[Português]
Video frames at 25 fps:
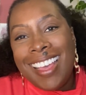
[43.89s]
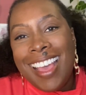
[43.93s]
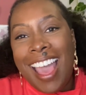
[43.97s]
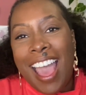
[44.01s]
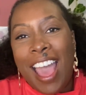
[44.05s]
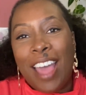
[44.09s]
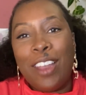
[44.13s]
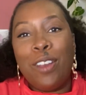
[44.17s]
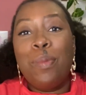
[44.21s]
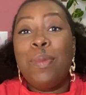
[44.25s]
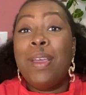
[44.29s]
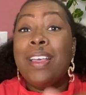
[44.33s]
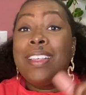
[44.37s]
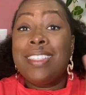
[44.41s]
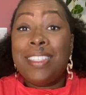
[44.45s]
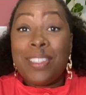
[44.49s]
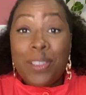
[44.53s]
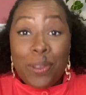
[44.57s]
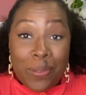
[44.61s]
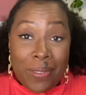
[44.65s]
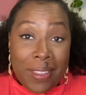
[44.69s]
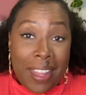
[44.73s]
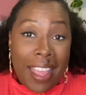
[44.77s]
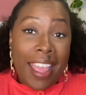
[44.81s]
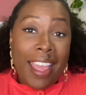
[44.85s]
A
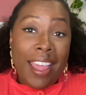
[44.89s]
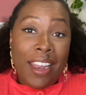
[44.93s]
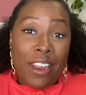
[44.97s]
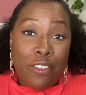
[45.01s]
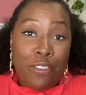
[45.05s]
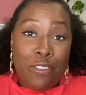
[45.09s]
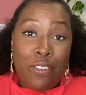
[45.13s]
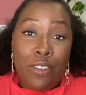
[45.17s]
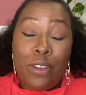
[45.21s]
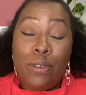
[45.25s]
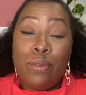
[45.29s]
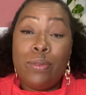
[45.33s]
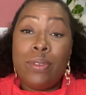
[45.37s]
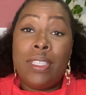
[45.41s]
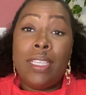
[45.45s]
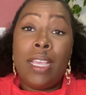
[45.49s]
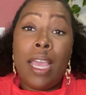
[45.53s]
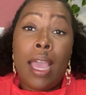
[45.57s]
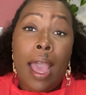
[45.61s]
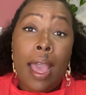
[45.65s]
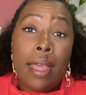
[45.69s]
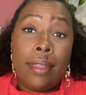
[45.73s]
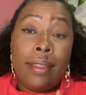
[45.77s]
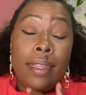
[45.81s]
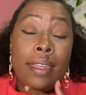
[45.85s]
nomeação dela foi
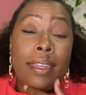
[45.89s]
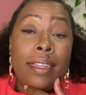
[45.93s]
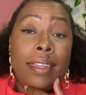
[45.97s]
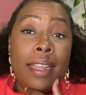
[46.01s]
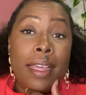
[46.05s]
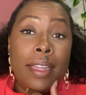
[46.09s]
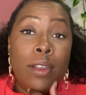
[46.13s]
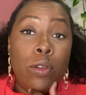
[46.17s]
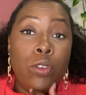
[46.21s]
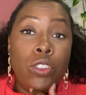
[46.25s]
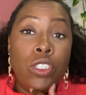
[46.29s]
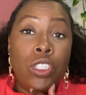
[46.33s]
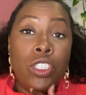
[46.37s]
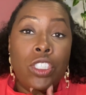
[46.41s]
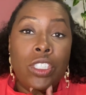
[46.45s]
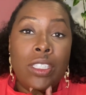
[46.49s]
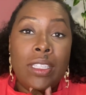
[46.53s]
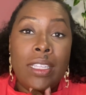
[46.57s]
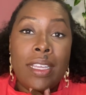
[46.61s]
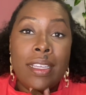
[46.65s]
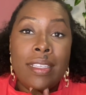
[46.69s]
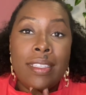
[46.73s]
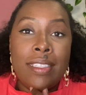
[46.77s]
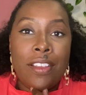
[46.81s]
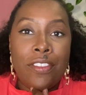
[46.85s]
anunciada ali na noite de
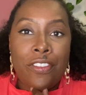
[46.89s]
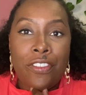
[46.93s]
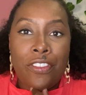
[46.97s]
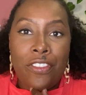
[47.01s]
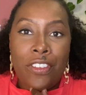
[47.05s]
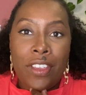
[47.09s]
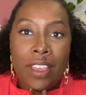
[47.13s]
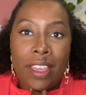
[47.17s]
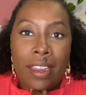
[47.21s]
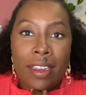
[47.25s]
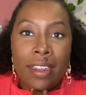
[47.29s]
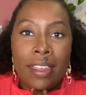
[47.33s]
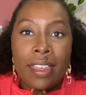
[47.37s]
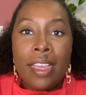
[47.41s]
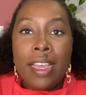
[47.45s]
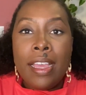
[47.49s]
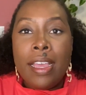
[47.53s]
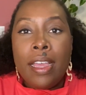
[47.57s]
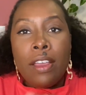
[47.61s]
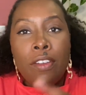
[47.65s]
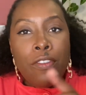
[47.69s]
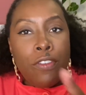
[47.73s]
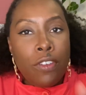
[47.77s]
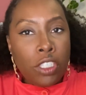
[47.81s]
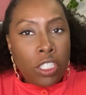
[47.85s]
terça-feira,
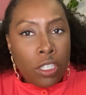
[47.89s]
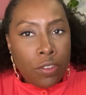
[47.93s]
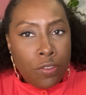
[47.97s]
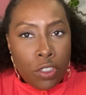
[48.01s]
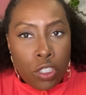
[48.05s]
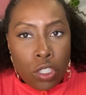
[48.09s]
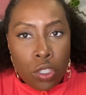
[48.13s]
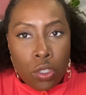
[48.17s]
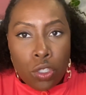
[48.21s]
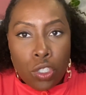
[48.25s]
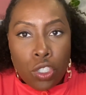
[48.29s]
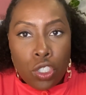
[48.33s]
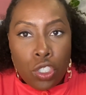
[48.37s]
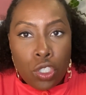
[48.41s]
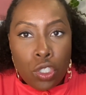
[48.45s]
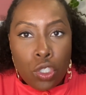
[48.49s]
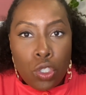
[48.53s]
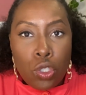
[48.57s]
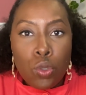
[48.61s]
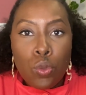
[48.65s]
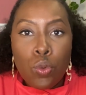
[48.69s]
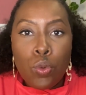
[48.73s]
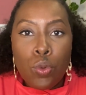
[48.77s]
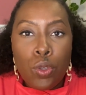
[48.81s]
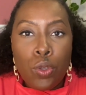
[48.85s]
que foi dia 22 de
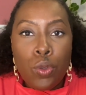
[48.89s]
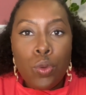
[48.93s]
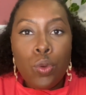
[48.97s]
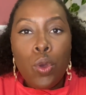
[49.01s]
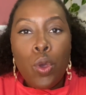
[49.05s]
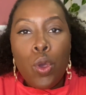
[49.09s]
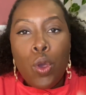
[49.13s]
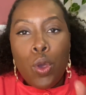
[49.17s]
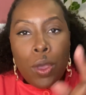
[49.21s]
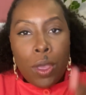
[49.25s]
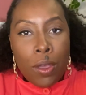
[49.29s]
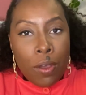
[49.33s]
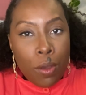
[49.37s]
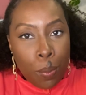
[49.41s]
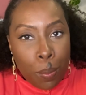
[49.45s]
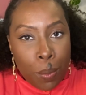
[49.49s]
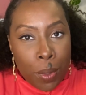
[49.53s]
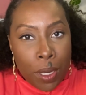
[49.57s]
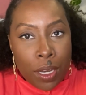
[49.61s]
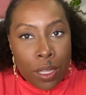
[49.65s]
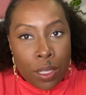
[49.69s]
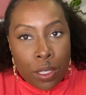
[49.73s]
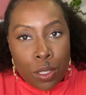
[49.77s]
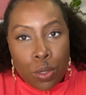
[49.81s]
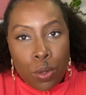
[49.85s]
junho. O
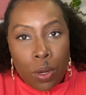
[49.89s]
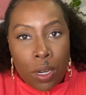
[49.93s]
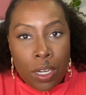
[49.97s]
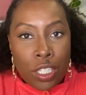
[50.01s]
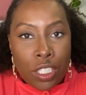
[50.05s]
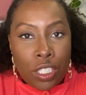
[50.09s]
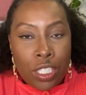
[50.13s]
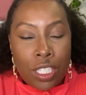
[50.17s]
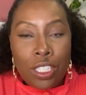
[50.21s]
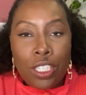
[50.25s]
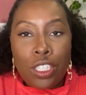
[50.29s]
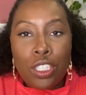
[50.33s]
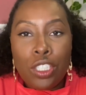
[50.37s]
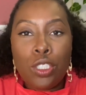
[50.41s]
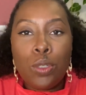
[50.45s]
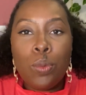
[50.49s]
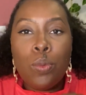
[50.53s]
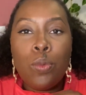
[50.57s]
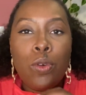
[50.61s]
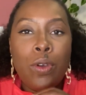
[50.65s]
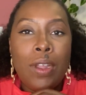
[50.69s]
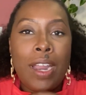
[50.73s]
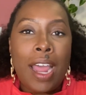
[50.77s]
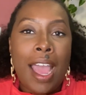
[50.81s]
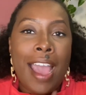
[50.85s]
ministro Alexandre de
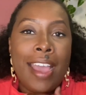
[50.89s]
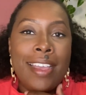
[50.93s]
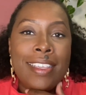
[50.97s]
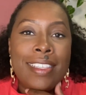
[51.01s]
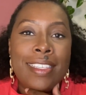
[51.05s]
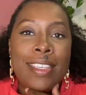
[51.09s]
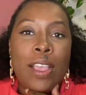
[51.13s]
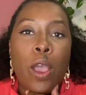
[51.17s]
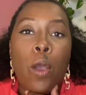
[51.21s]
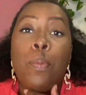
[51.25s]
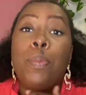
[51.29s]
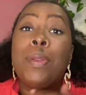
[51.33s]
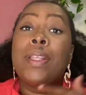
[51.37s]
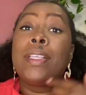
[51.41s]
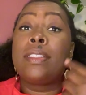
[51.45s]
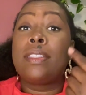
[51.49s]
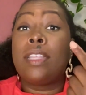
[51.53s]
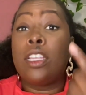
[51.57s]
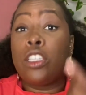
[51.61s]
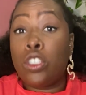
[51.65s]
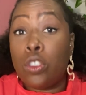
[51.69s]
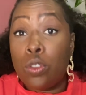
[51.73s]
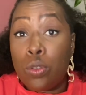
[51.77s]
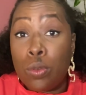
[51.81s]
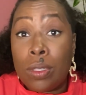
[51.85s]
Moraes, que é o
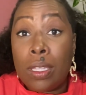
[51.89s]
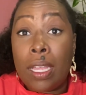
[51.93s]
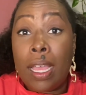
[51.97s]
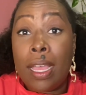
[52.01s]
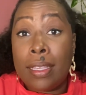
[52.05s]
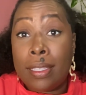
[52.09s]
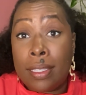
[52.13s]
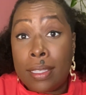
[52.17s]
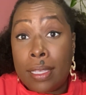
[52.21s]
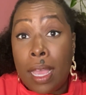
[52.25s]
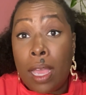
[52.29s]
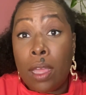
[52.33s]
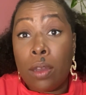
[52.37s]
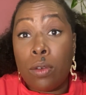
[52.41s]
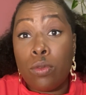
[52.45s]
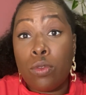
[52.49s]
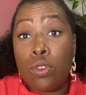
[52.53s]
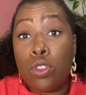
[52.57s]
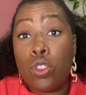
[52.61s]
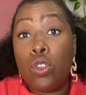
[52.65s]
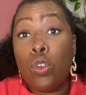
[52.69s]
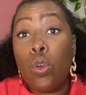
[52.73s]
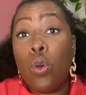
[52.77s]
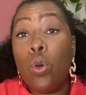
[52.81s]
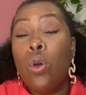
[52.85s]
presidente do TSE,
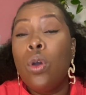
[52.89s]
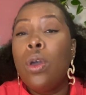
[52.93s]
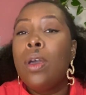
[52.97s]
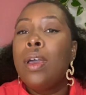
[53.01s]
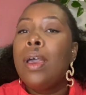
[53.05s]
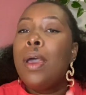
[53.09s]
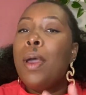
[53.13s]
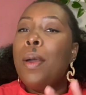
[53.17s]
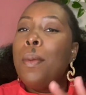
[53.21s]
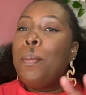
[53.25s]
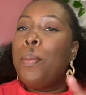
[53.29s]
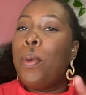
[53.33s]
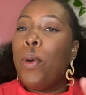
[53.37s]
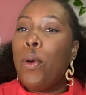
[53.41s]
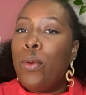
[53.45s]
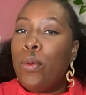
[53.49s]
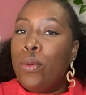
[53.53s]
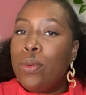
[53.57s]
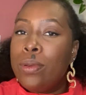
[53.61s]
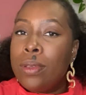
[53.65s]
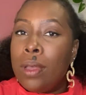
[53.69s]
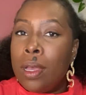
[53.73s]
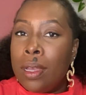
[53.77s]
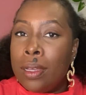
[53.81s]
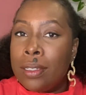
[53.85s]
anunciou pouco
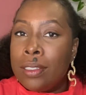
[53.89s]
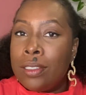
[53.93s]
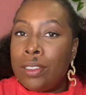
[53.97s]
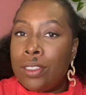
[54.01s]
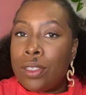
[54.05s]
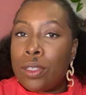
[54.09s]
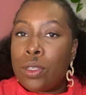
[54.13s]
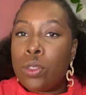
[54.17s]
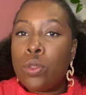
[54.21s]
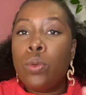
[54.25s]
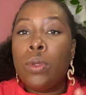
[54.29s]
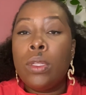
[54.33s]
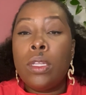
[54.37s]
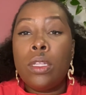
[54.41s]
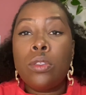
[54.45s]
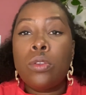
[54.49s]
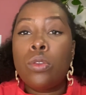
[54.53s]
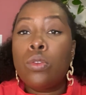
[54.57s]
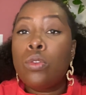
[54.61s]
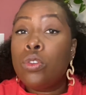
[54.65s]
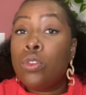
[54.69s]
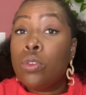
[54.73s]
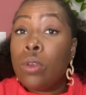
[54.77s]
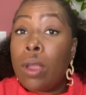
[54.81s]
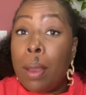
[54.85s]
antes do início do
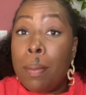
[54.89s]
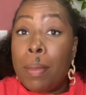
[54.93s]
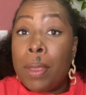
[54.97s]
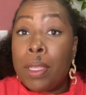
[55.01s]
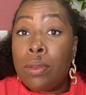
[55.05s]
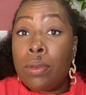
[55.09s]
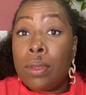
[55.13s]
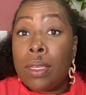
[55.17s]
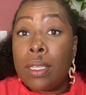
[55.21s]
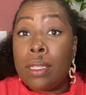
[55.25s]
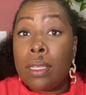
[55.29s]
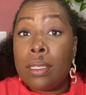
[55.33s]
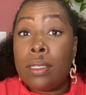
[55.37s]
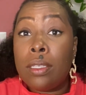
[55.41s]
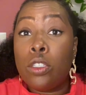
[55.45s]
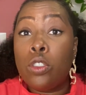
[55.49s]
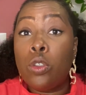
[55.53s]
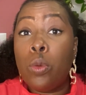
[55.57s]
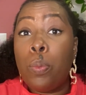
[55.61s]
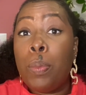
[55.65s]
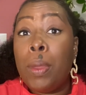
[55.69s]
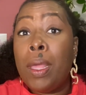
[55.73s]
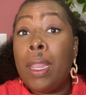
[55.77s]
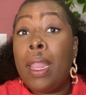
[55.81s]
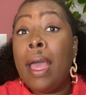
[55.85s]
julgamento que decidiu
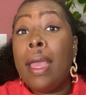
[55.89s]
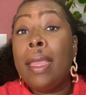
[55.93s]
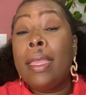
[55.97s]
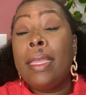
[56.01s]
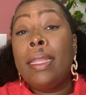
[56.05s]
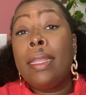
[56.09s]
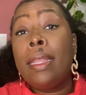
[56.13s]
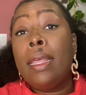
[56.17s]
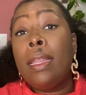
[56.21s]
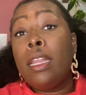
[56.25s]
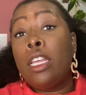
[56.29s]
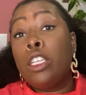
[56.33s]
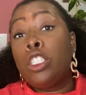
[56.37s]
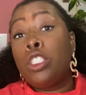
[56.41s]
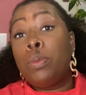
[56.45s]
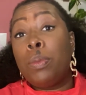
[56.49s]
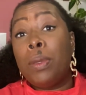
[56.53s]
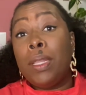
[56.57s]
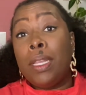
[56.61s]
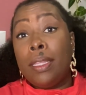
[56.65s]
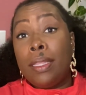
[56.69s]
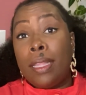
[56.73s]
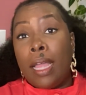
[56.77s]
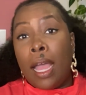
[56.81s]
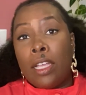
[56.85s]
pela
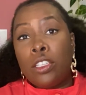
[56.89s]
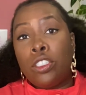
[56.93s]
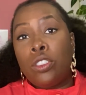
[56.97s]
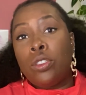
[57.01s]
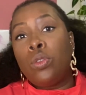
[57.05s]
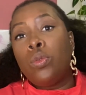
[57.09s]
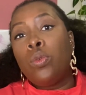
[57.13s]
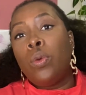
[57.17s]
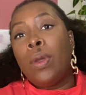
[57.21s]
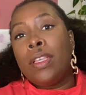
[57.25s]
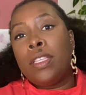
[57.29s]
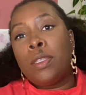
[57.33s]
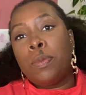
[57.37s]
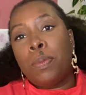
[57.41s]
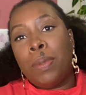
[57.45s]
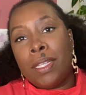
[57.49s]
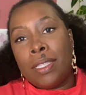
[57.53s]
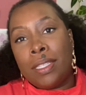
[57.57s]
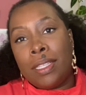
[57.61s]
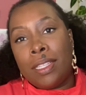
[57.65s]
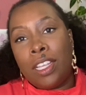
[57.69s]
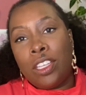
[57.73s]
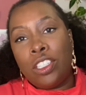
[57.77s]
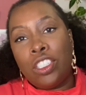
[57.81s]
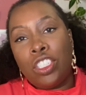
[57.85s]
inelegibilidade do
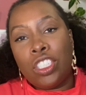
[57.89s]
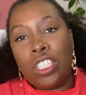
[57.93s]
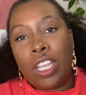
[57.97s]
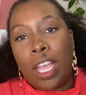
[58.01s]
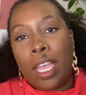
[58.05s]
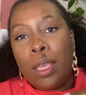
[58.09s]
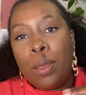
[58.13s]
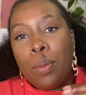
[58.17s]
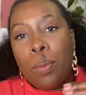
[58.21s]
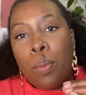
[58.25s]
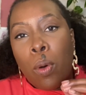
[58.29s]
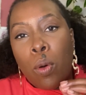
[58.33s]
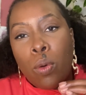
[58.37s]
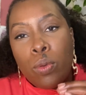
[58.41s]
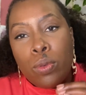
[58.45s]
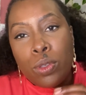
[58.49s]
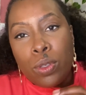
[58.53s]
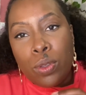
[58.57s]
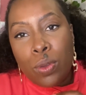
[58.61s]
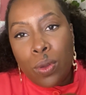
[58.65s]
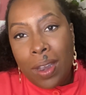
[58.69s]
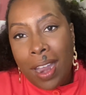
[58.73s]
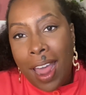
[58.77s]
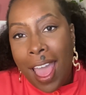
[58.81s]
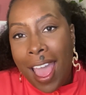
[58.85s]
ex-presidente Jair
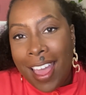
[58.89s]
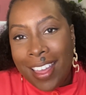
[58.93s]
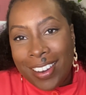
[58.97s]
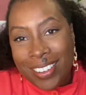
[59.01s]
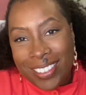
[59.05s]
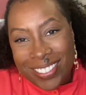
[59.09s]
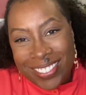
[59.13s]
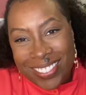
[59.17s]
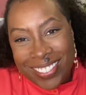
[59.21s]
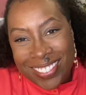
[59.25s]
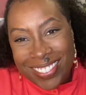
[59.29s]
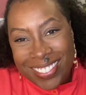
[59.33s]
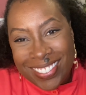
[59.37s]
Bolsonaro.